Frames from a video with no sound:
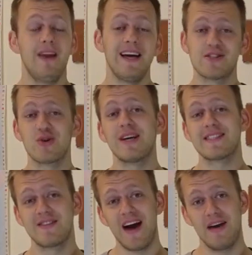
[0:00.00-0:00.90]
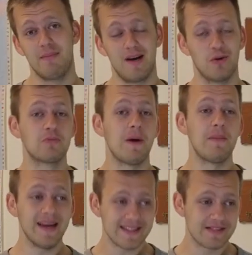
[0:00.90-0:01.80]
Vielleicht sogar zweimal und
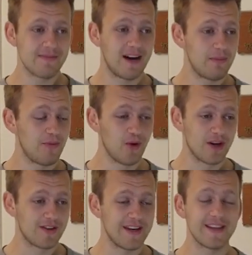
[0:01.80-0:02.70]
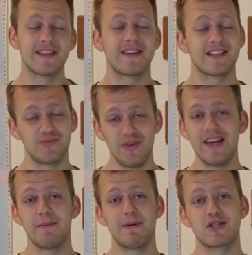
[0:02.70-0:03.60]
beim ersten Mal befürchte ich, dass
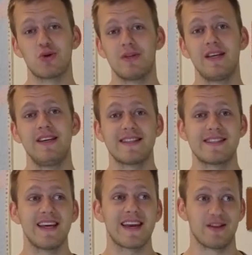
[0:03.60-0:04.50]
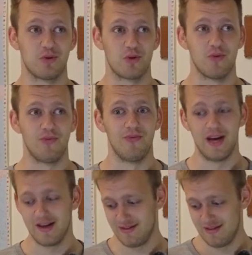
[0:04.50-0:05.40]
viele Personen jetzt die Rettung rufen
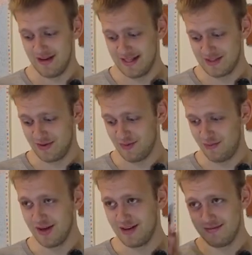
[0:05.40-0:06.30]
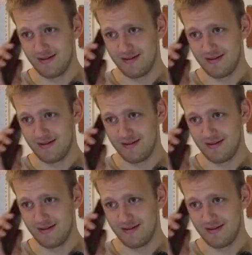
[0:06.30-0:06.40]
werden. 144,